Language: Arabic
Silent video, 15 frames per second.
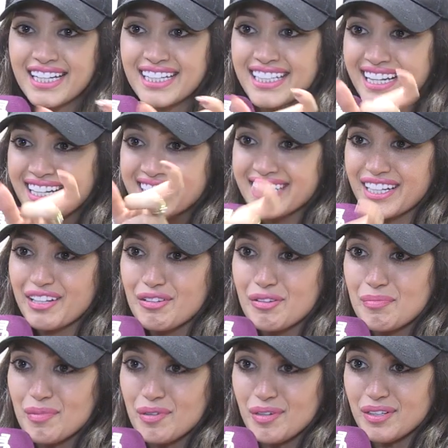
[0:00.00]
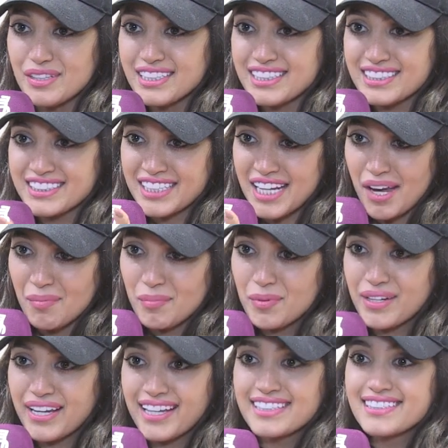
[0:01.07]
غي داك لو مو جاب
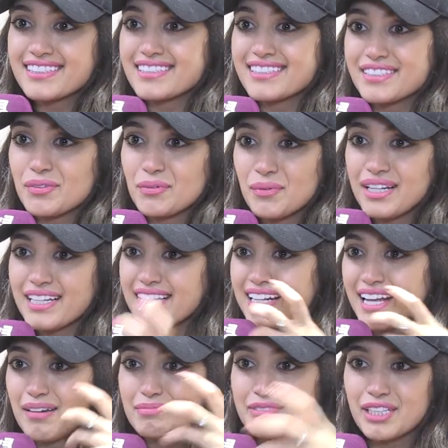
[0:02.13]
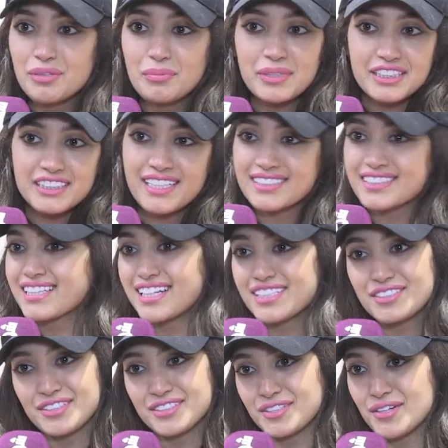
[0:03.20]
وكان هو الالهام ديالو باش دار ديك لا
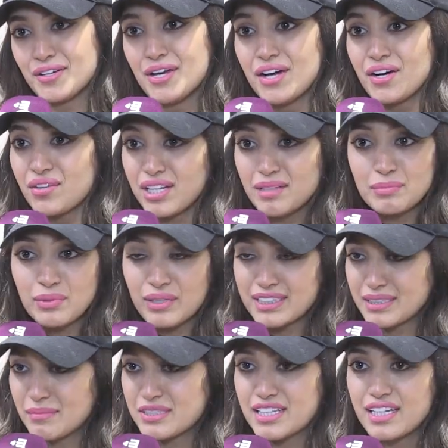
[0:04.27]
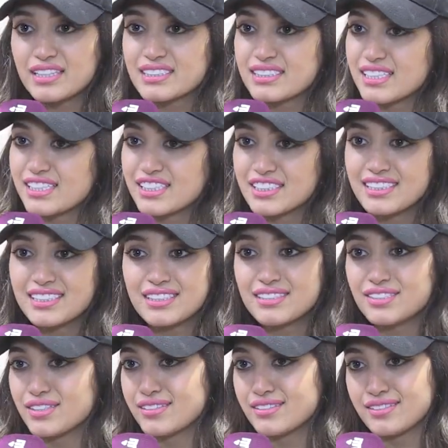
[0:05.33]
شونسون والحمد لله زعما جاء ستيل
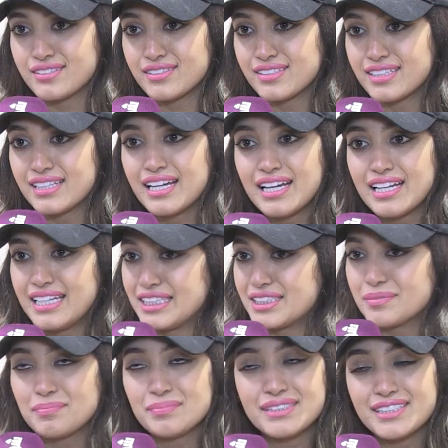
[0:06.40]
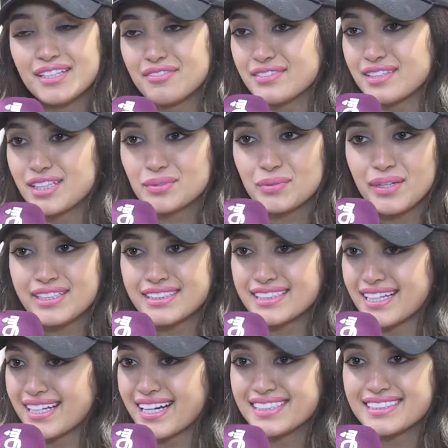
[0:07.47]
جديد آه، اللي عجب بزاف الناس وكانت
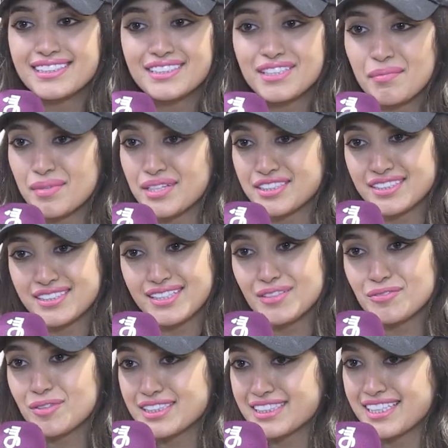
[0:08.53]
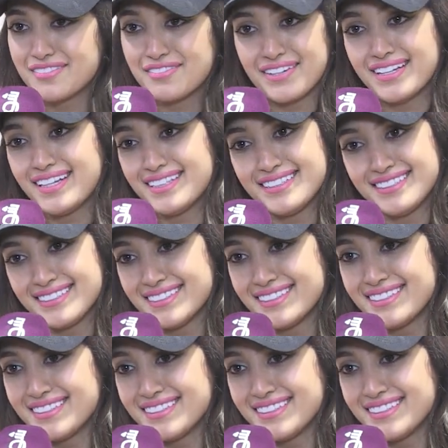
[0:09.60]
تعليقات ايجابيه جدا وهادشي اللي فرحني